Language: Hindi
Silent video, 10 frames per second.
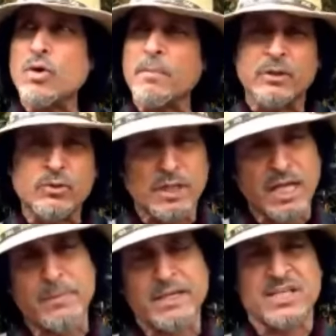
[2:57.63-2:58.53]
हमें
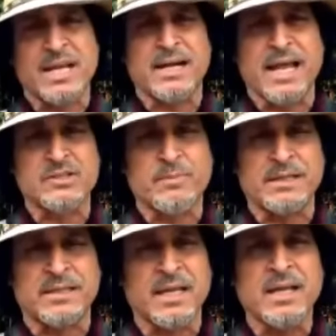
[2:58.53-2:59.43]
दुनिया में अच्छी हेडलाइंस
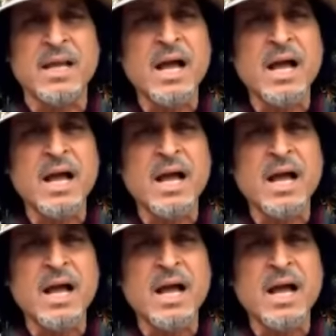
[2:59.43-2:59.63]
मिलती हैं